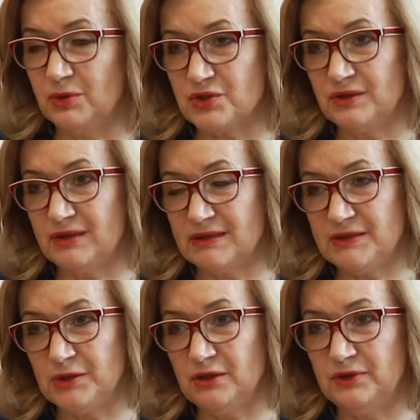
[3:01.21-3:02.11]

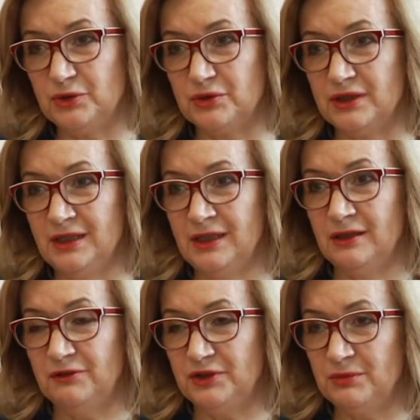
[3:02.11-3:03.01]
bożonarodzeniowy, który
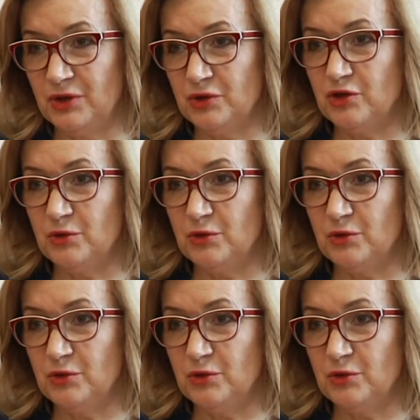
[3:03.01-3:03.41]
w tym roku